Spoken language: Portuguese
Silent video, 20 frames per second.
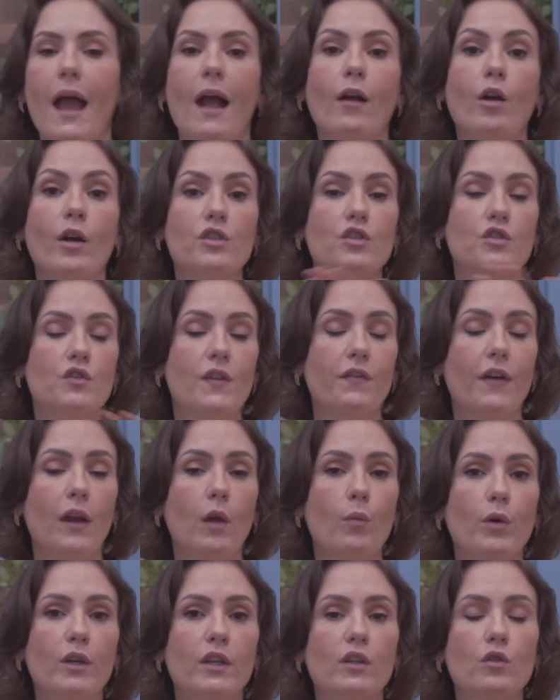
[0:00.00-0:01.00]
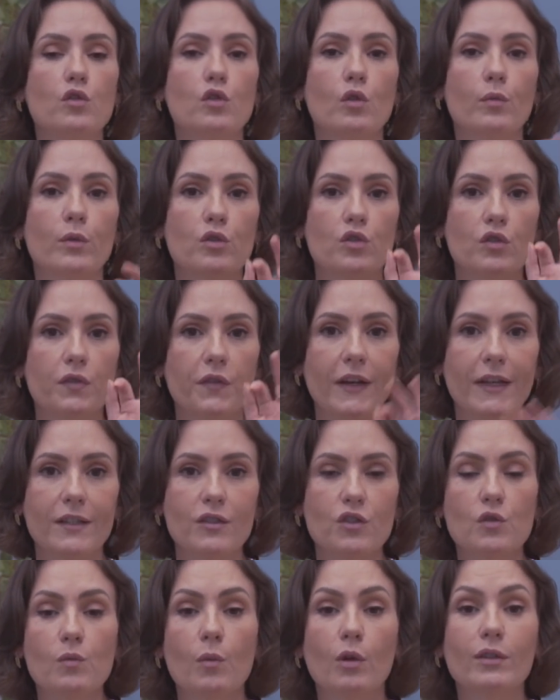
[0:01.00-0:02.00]
Agora a gente vai falar um pouquinho sobre os
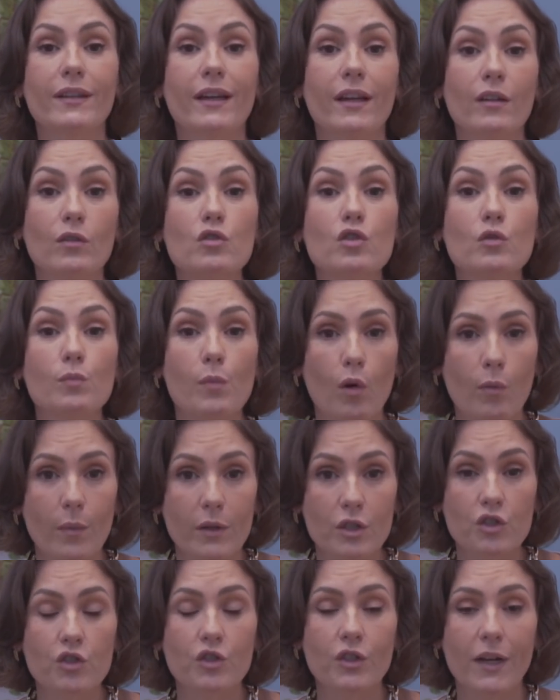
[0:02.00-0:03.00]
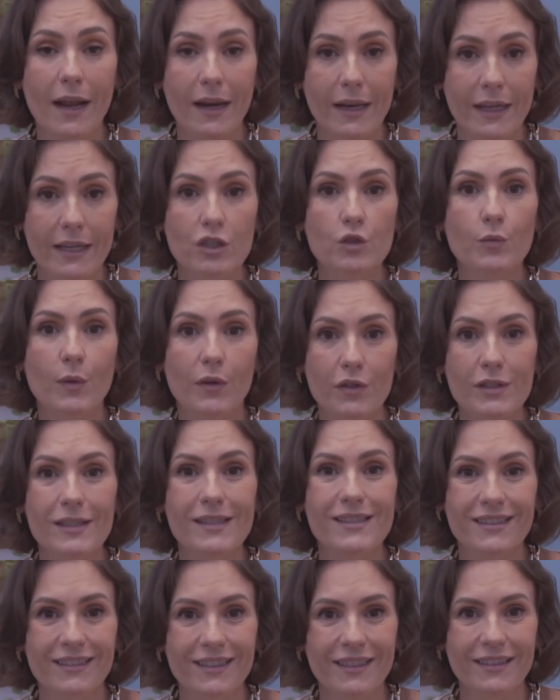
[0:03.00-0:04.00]
diferentes modelos de bomba de tirar leite para
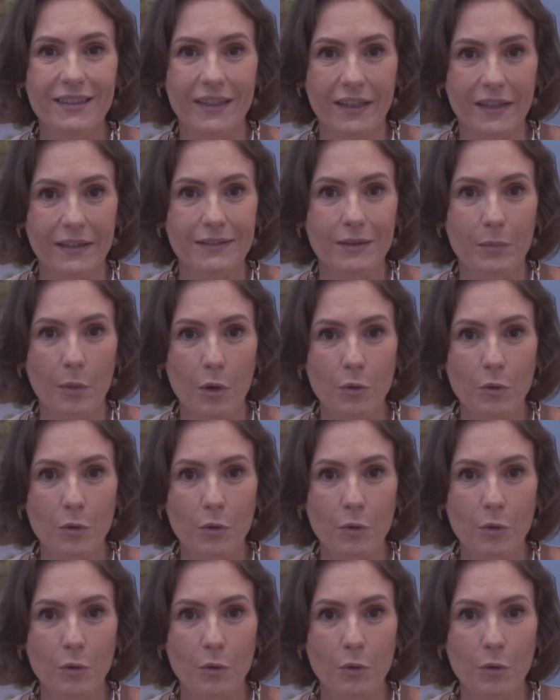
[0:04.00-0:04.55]
vocês entenderem, tá